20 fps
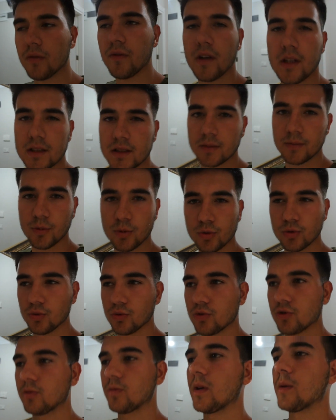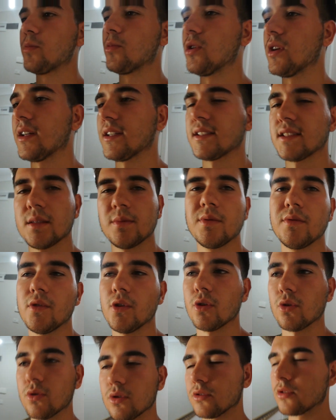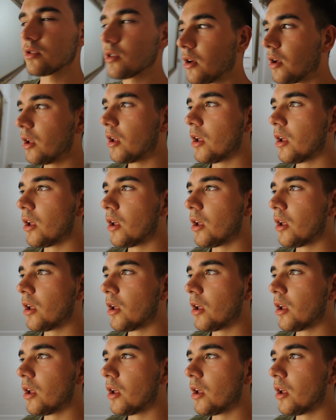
fazla bir uzun tutmam böyle kısa bir vlog olur.